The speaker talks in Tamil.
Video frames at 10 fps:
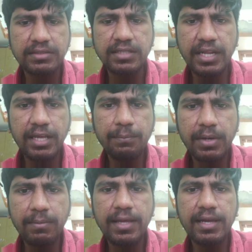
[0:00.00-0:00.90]
சிறை
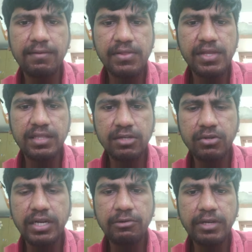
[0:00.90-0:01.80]
பிரபலங்கள் வந்து
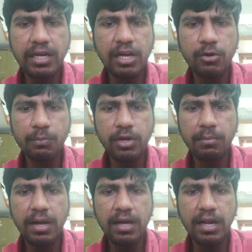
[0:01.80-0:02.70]
தங்களுடைய ட்விட்டர் அக்கௌண்ட்
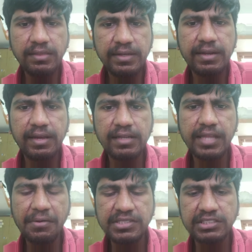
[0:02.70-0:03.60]
மூலமாக ஆழ்ந்த இரங்கல்
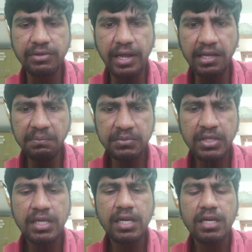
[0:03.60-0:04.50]
தெரிவிச்சிட்டு வராங்க
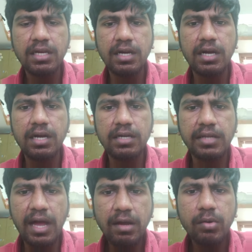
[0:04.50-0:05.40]

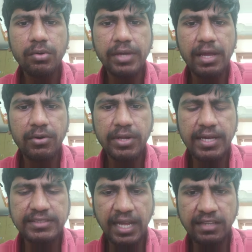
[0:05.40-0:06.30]
நாங்களும்
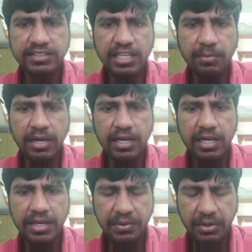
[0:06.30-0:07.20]
எங்களுடைய சேனல்
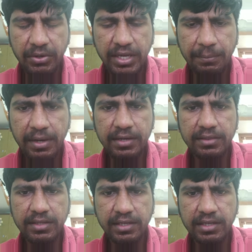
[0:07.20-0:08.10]
சார்பாக இவருடைய
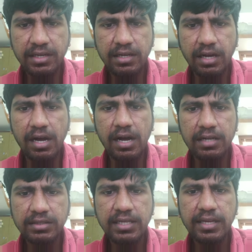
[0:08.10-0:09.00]
மரணத்திற்கு
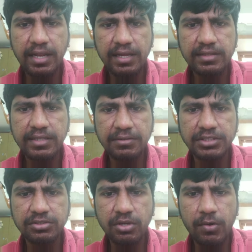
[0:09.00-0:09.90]
ஆழ்ந்த இளங்கள்
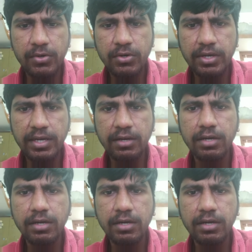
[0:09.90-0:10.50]
தெரிவிச்சுக்கிறோம் அவருடைய